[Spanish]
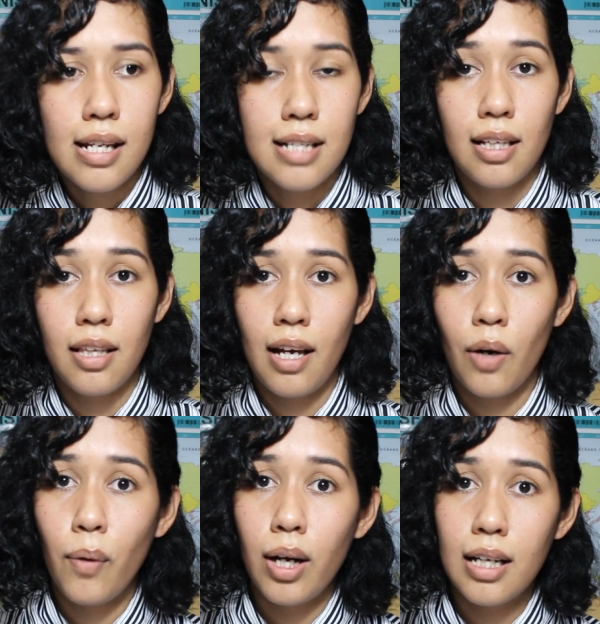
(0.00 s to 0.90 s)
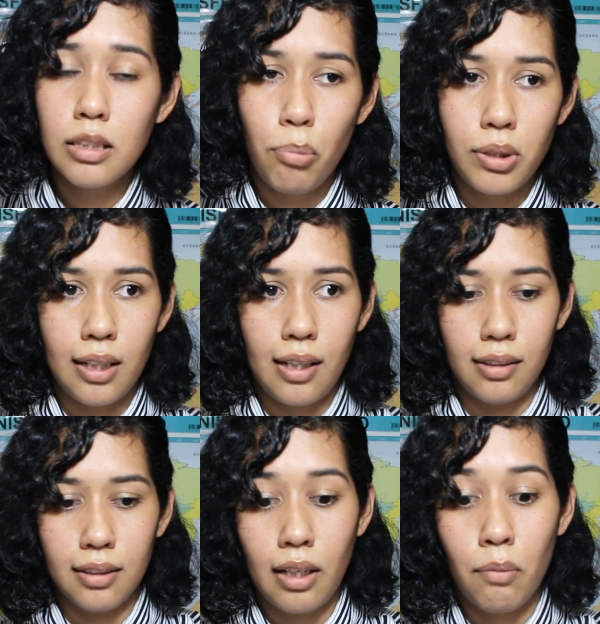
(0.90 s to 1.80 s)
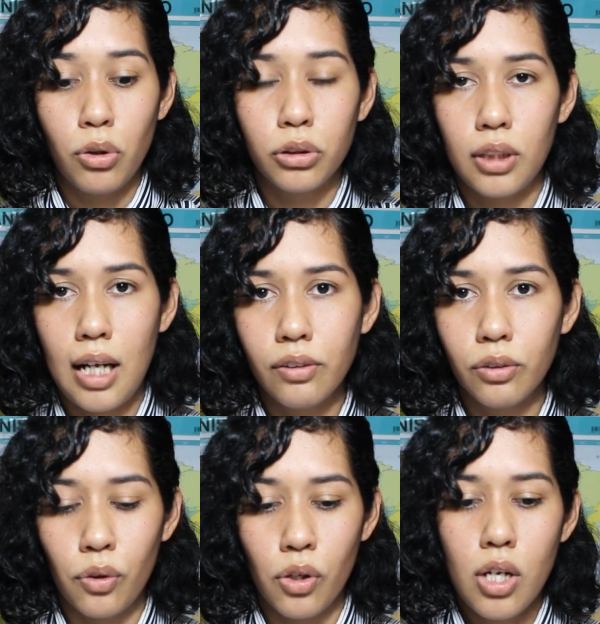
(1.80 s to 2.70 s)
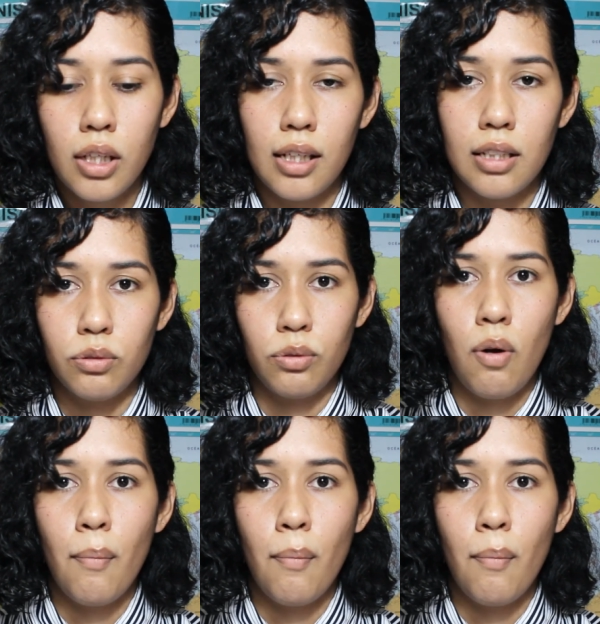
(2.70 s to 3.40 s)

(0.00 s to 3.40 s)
¿Y esa idea cuál es? Pues la que te están mostrando es un